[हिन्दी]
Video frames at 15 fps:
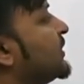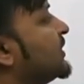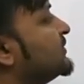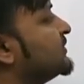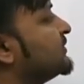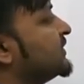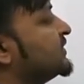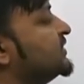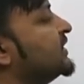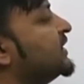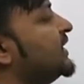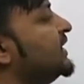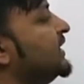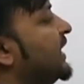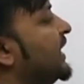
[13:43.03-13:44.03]
लूप ट्रांसफर फंक्शन
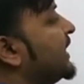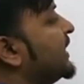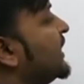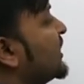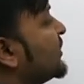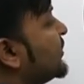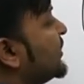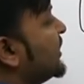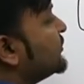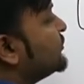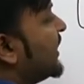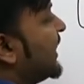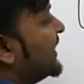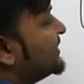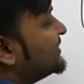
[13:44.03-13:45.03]
के लिए तो ये
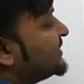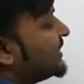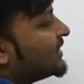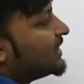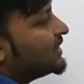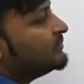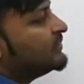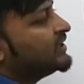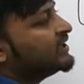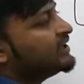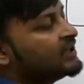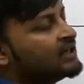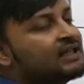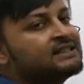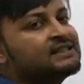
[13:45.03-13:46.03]
जो एन एनसर्कलमेंट
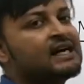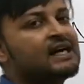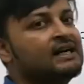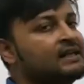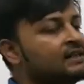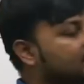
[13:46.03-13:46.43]
है ना राजा